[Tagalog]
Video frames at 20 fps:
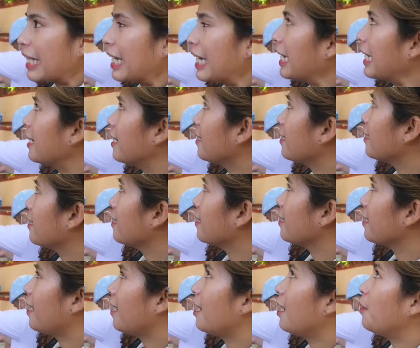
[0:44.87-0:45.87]
And then,
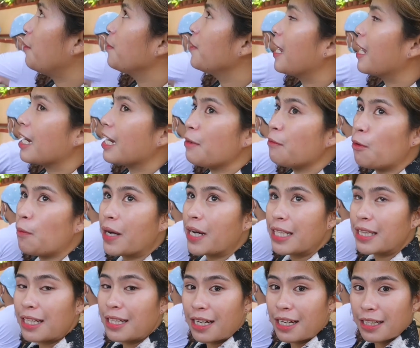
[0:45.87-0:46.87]
um, dari mo
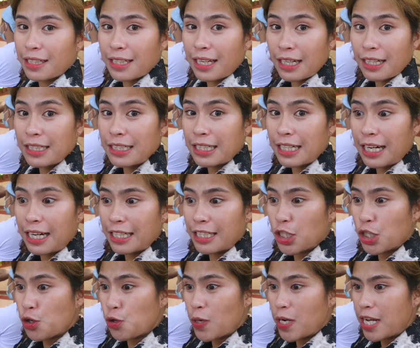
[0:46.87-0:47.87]
makita na ng dakot
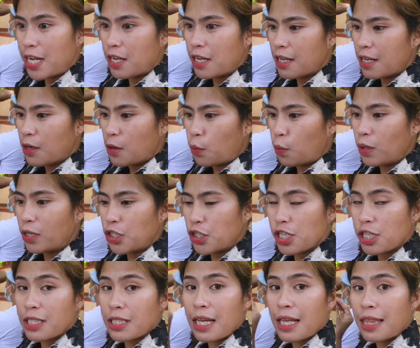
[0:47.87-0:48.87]
nga tree,
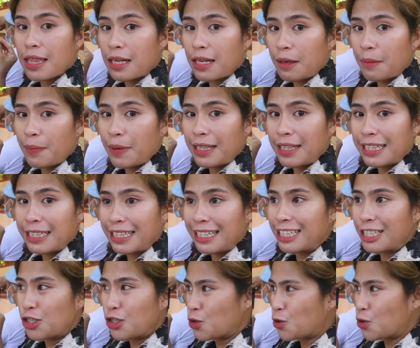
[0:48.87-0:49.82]
which is the Baliti